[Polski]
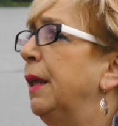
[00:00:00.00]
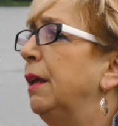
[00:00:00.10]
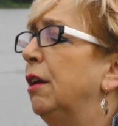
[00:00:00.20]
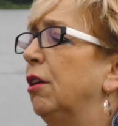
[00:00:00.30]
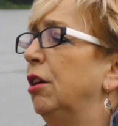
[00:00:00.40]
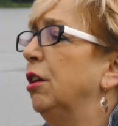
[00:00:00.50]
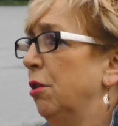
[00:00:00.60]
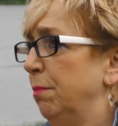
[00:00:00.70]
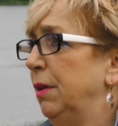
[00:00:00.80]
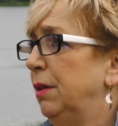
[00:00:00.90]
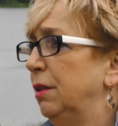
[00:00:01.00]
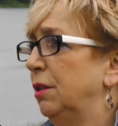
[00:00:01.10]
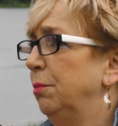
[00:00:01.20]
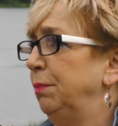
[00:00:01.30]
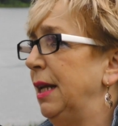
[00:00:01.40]
Y, y, y,
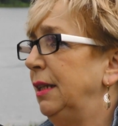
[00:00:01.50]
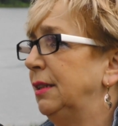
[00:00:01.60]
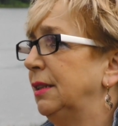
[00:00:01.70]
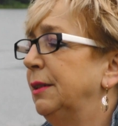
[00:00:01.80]
kąpielisk.